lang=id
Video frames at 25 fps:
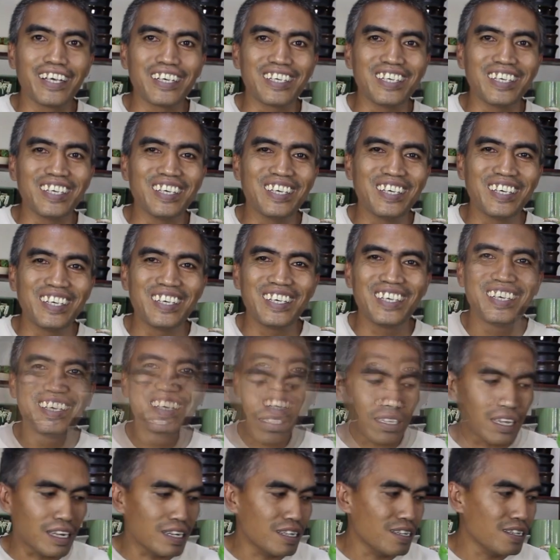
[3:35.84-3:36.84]
lagi
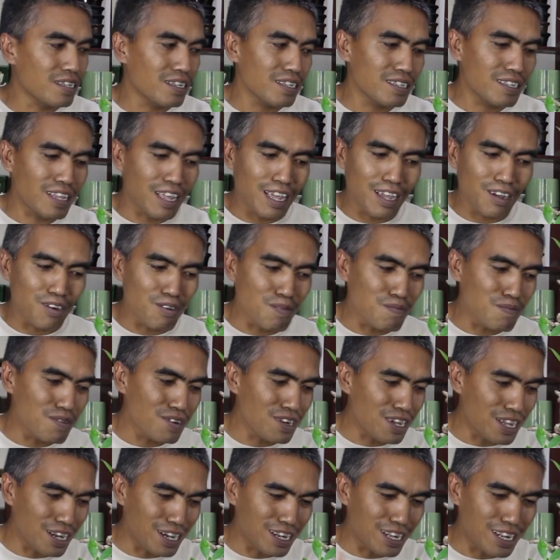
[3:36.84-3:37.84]
tadi saya
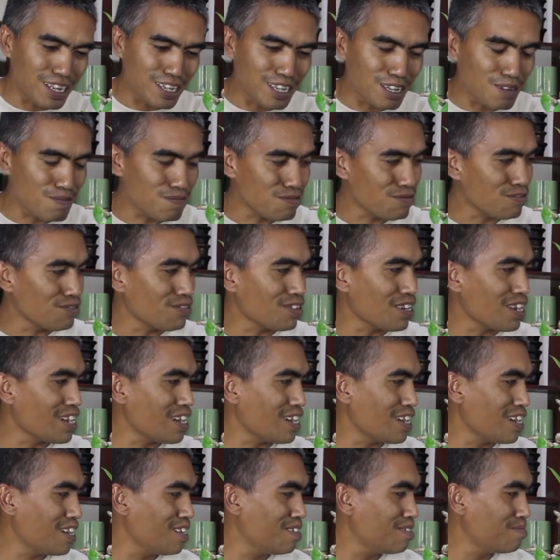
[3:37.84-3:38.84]
ngomong harganya
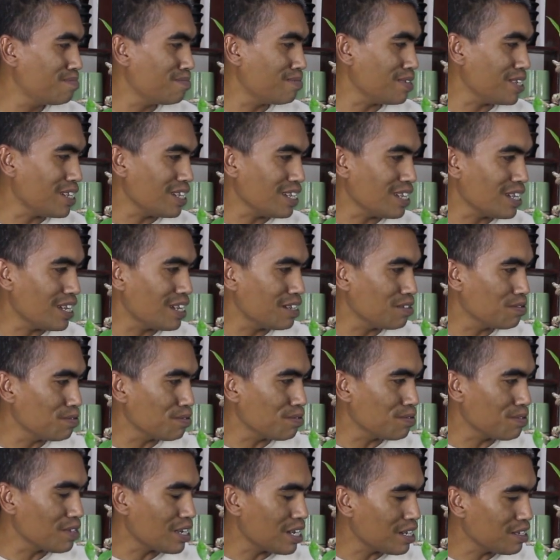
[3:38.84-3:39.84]
murah pilihan
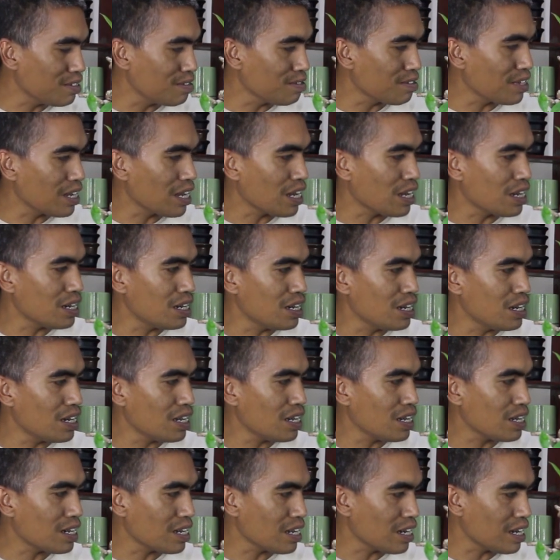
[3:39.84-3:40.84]
ukuran juga
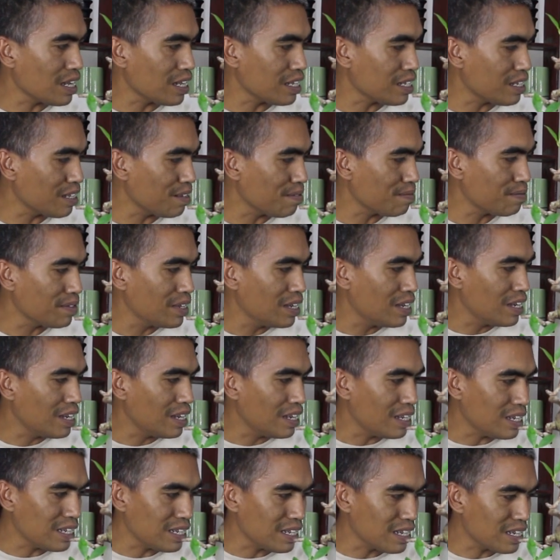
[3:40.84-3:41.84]
ada relatif
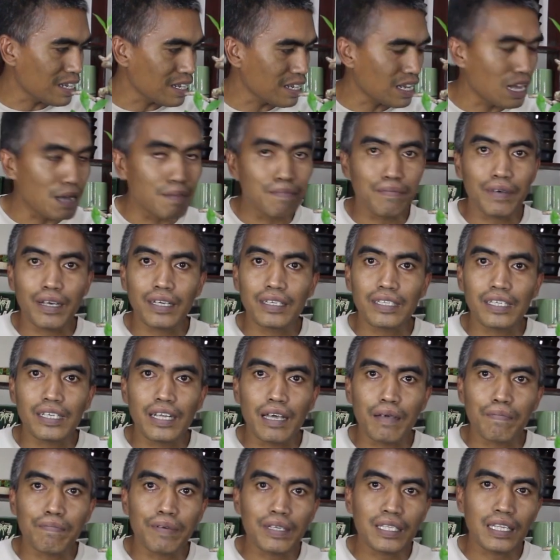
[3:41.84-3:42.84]
uh, gampang
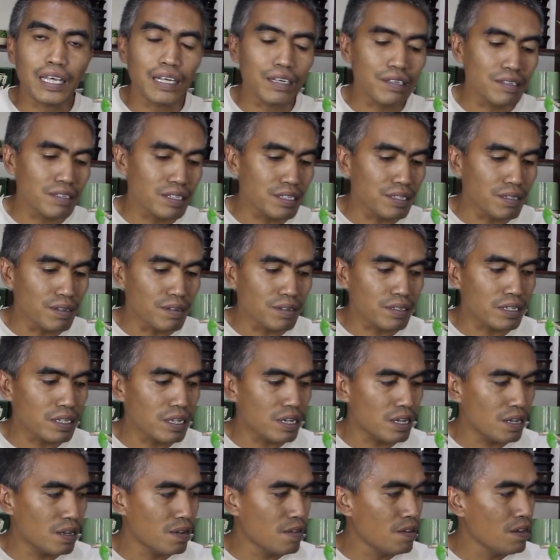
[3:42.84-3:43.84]
didapat kalau di
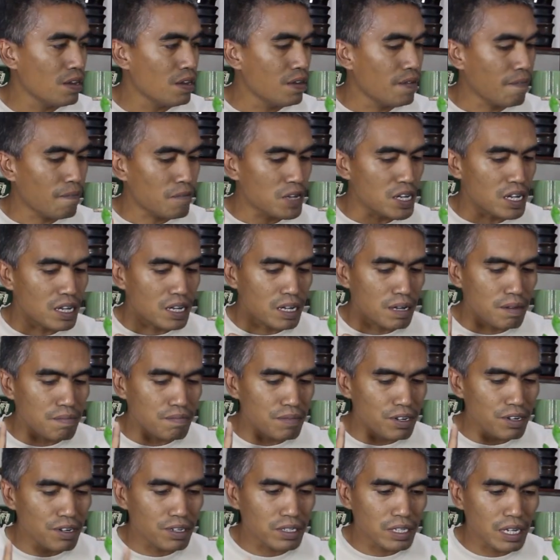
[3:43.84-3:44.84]
Jogja
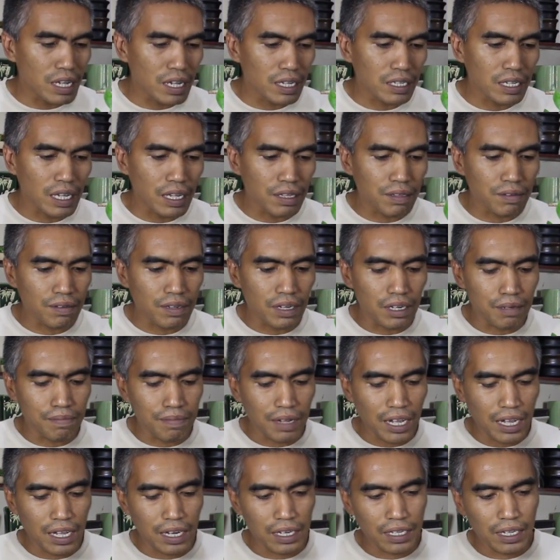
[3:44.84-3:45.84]
menurut saya satu
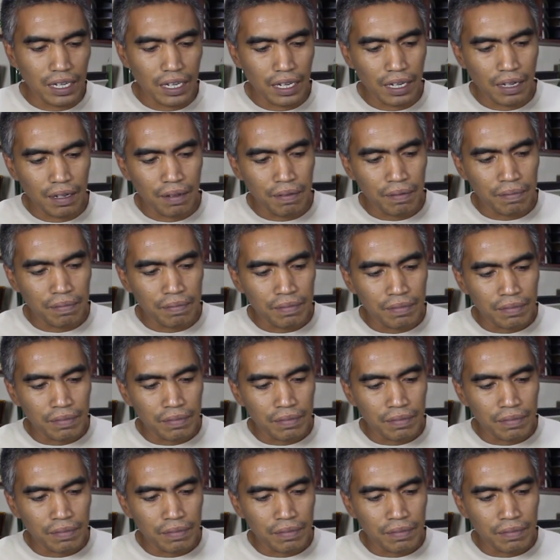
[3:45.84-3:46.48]
kelemahannya